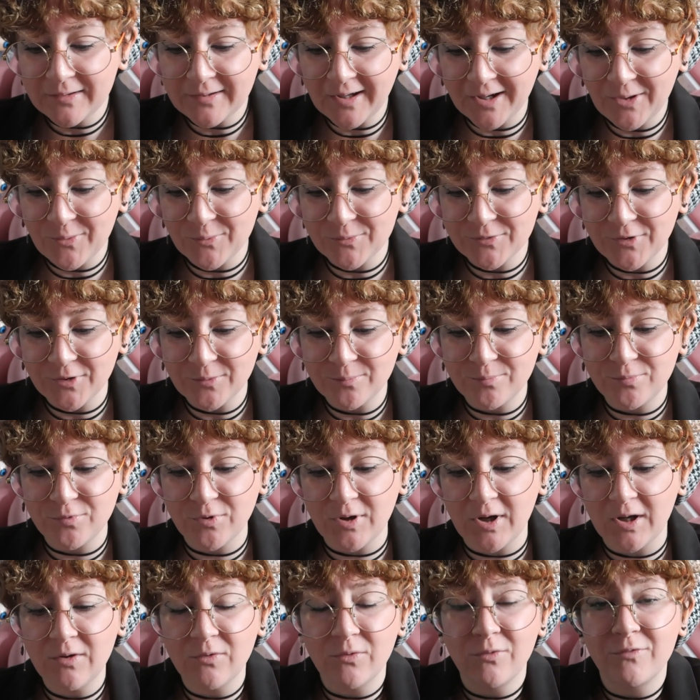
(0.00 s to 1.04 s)
et très contente
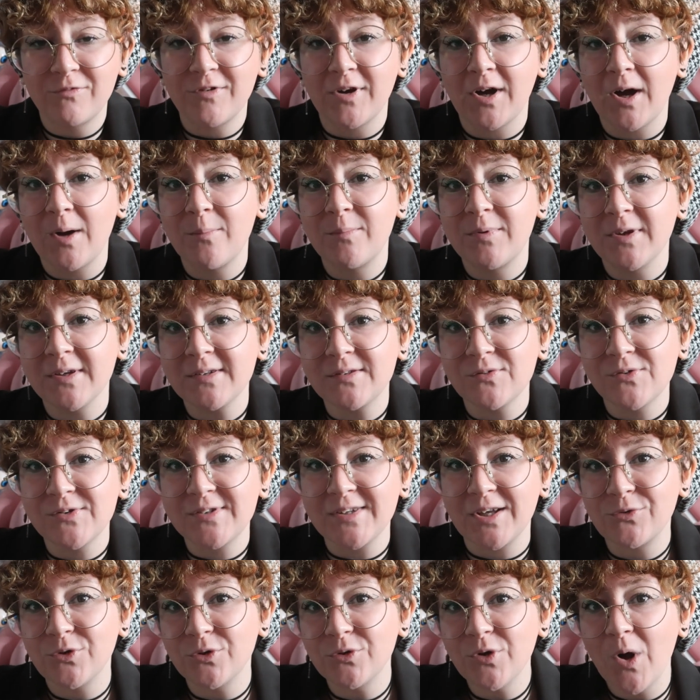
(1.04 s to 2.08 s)
pour elle on verra bien ce que
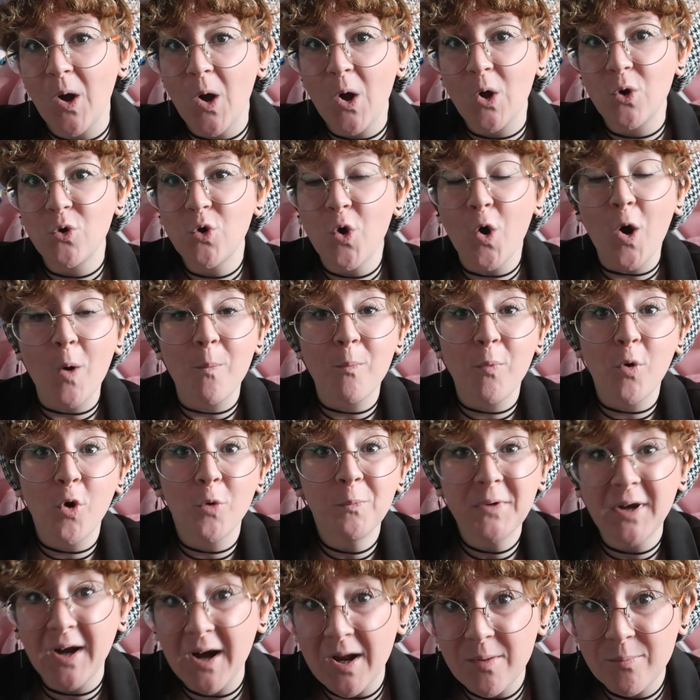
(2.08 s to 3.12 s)
ça donne leur
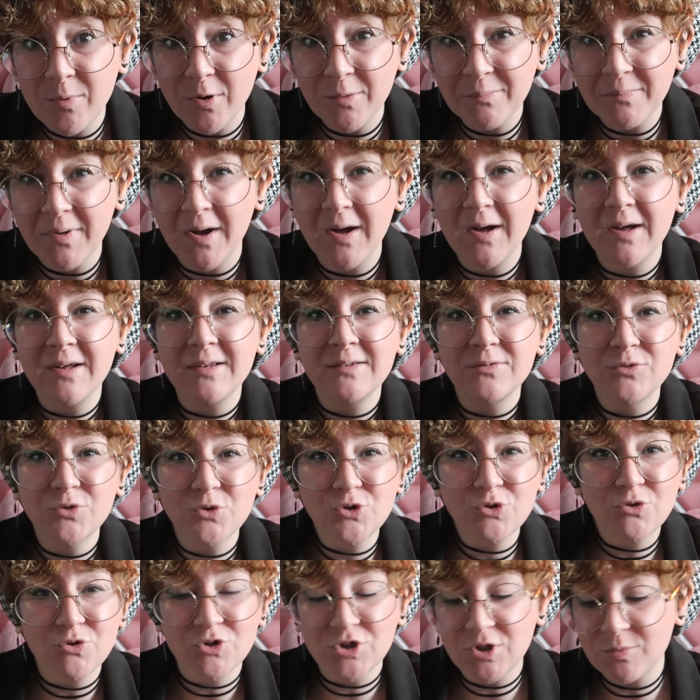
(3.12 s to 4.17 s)
premier album de
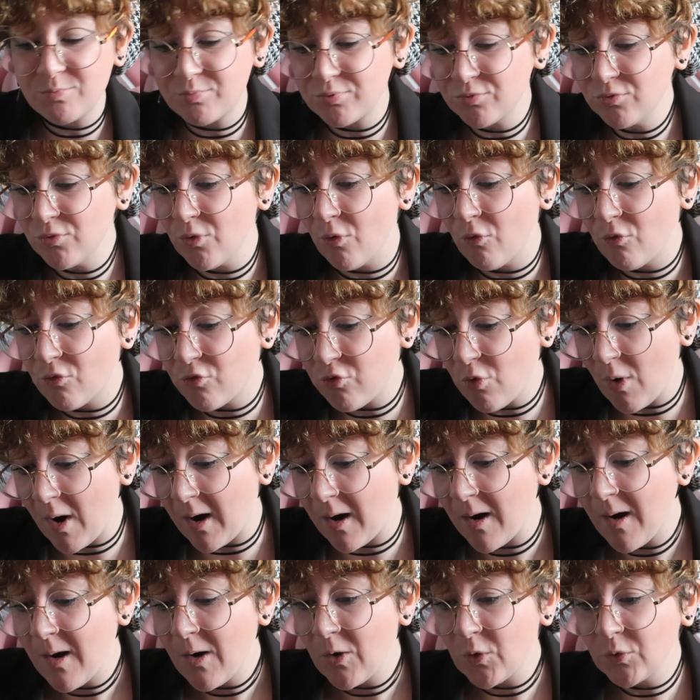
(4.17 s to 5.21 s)
ce que j'ai pu
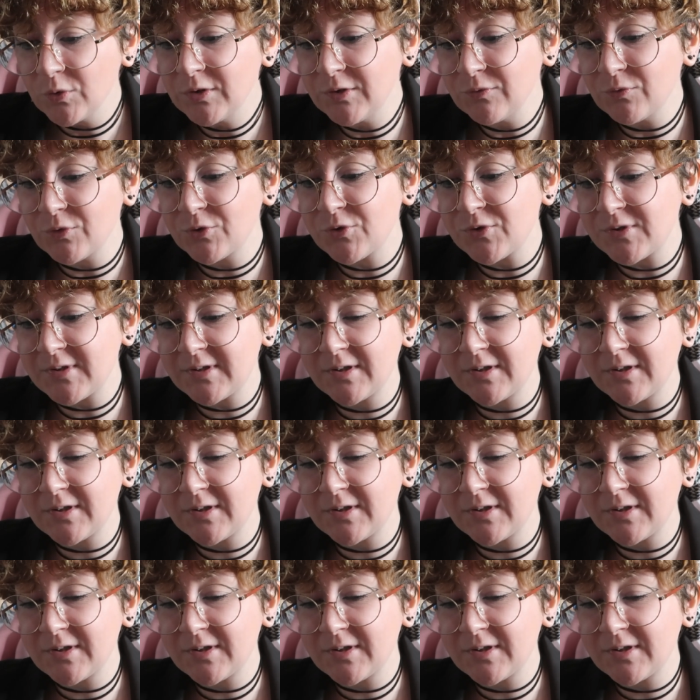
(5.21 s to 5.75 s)
voir. Au niveau du